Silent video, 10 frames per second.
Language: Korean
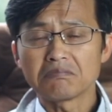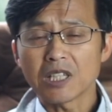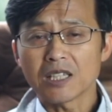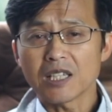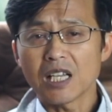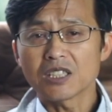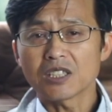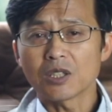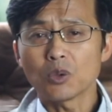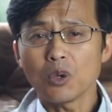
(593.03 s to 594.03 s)
땅이라
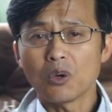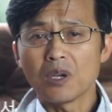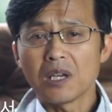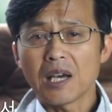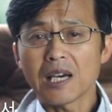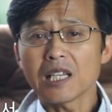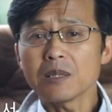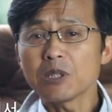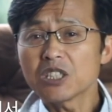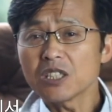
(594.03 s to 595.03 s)
할지라도
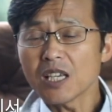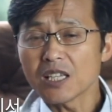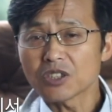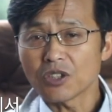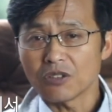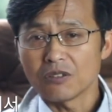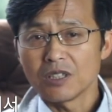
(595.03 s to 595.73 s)
하나님의 뜻 안에서